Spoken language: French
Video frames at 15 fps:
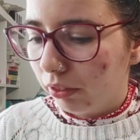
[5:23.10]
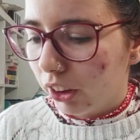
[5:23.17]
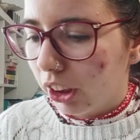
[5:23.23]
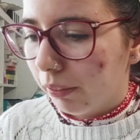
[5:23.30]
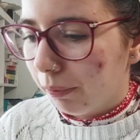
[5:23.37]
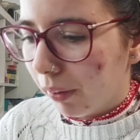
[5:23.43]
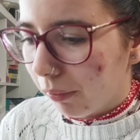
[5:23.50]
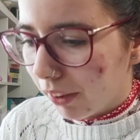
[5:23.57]

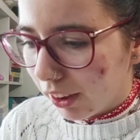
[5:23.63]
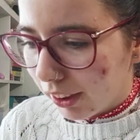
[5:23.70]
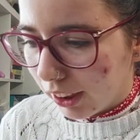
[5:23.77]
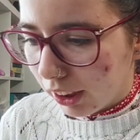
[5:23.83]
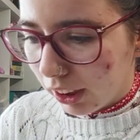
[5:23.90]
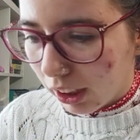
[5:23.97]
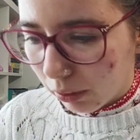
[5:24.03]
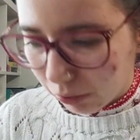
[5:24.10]
J'aime pas mal
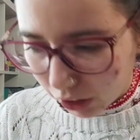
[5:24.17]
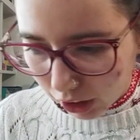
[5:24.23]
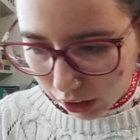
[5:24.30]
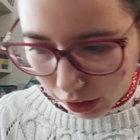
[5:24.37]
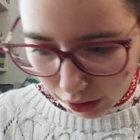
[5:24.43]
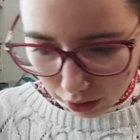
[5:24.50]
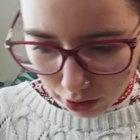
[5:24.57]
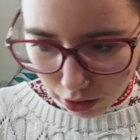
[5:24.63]
cette gamme
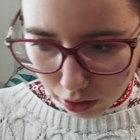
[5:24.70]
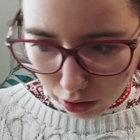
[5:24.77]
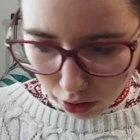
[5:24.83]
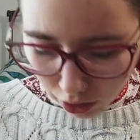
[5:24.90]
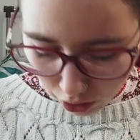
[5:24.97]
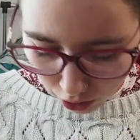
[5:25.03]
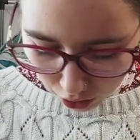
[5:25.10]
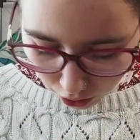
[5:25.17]
chez euh,
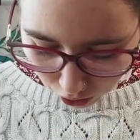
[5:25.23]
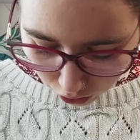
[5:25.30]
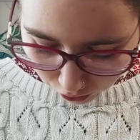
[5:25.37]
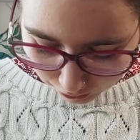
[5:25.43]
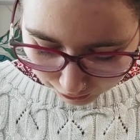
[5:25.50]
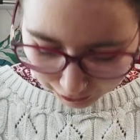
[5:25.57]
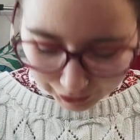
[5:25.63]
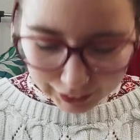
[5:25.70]

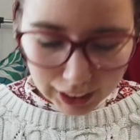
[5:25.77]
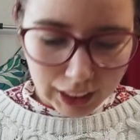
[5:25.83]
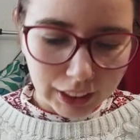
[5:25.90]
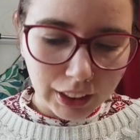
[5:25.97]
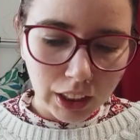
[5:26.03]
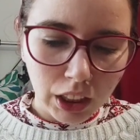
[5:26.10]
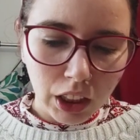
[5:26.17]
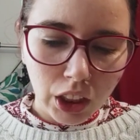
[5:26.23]

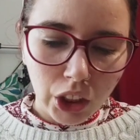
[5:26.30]
l'Occitane.